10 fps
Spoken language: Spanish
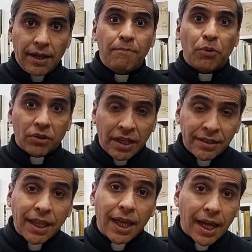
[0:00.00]

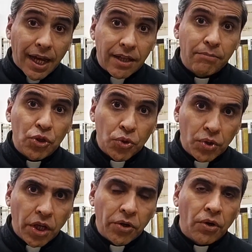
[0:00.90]
importante que cada
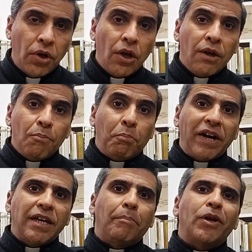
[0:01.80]
misionero
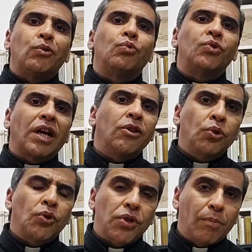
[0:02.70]
vaya
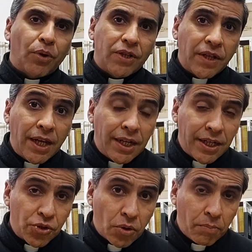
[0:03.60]
preguntándose por esa
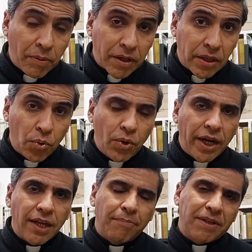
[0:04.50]
inclinación particular
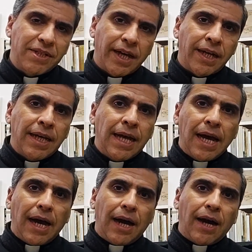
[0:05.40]
y especial
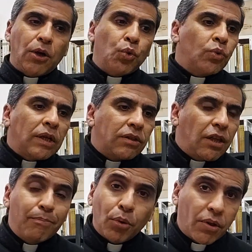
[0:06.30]
a algún
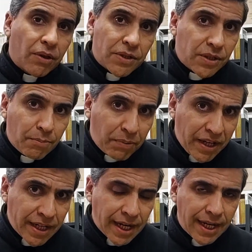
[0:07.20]
tipo de
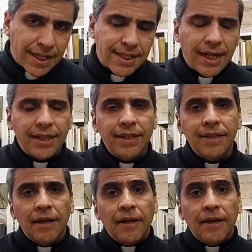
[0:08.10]
disciplina en las artes